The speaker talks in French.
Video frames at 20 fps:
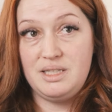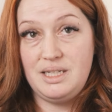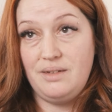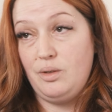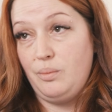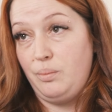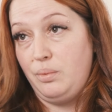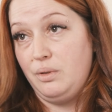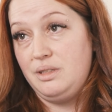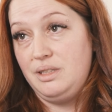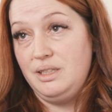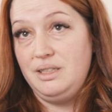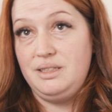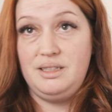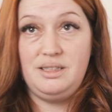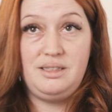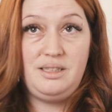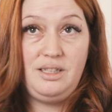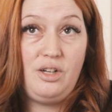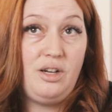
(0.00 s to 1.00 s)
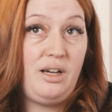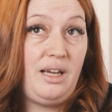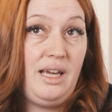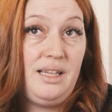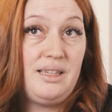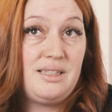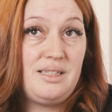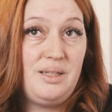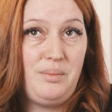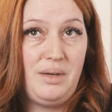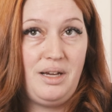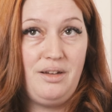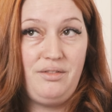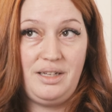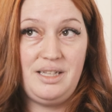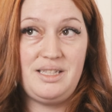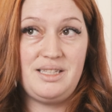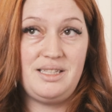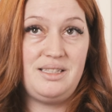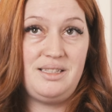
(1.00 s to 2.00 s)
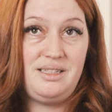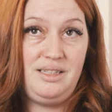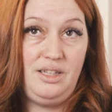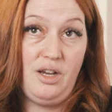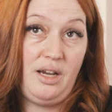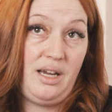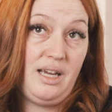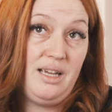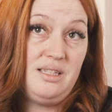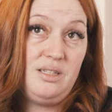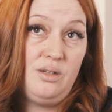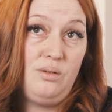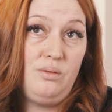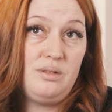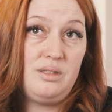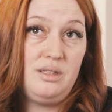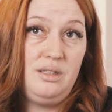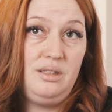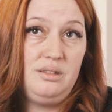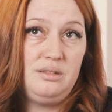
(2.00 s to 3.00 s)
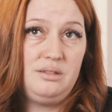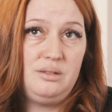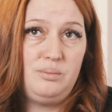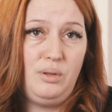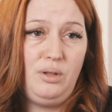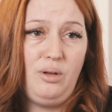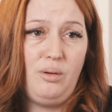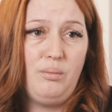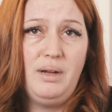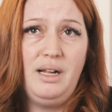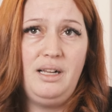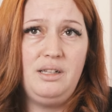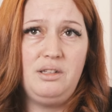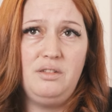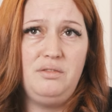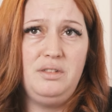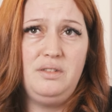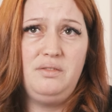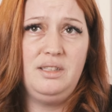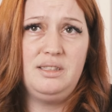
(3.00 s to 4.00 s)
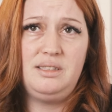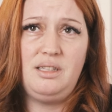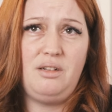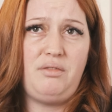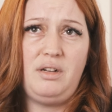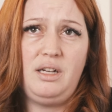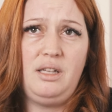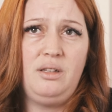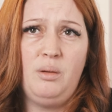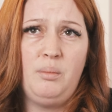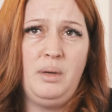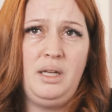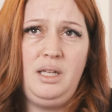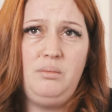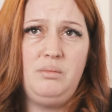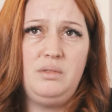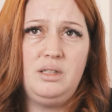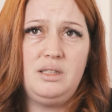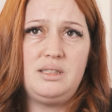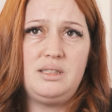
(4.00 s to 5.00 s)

mais ça va pas, tu sais, c'est correct, tu sais, mais en vrai, il a raison, tu sais. C'est pas normal de vivre des affaires de même,